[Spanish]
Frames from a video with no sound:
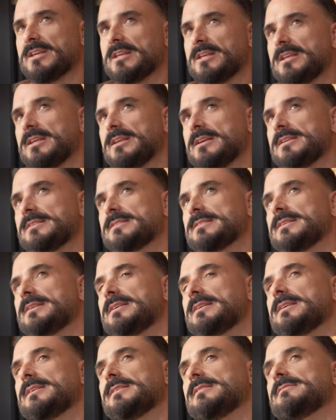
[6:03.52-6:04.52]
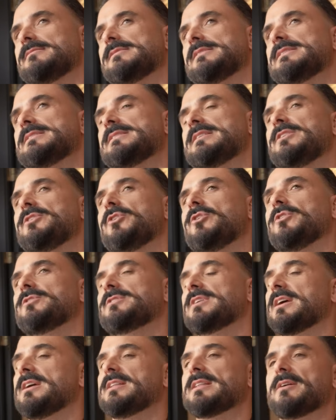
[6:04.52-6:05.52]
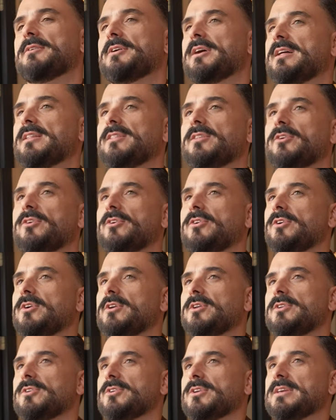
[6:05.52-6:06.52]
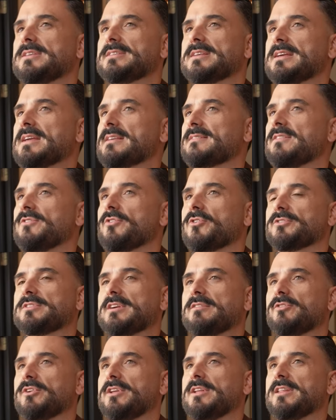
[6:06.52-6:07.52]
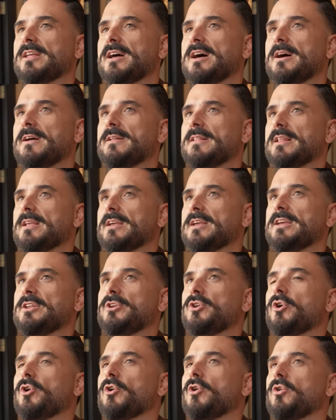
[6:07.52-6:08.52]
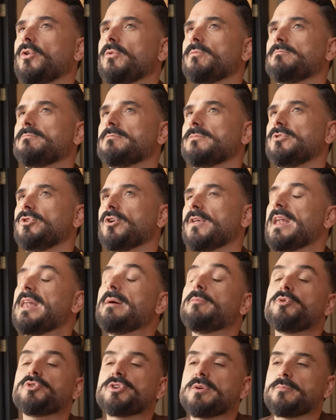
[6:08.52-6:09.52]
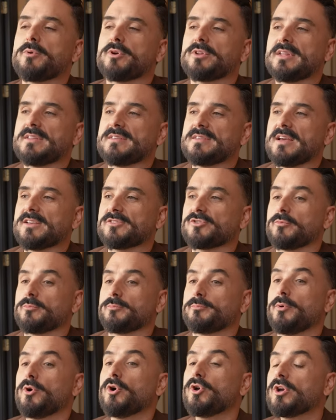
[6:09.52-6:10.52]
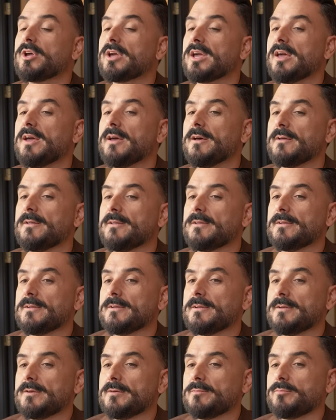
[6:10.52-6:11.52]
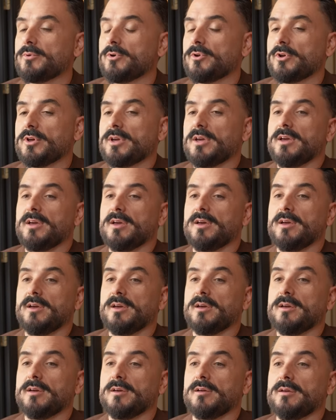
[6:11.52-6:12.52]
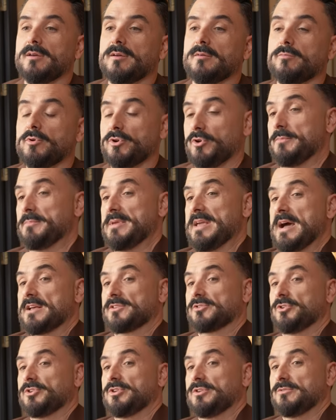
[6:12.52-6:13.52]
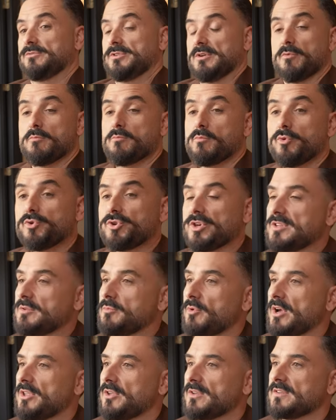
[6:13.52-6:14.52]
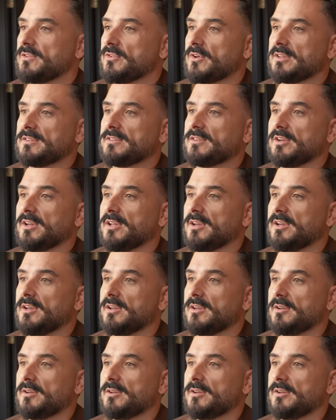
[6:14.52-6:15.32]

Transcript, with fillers: Y, si, no, seguir trabajando y seguir haciendo cosas bonitas y no, no darle mucha importancia a eso. Porque porque, bueno, en mi caso llevo muchísimos años haciendo canciones.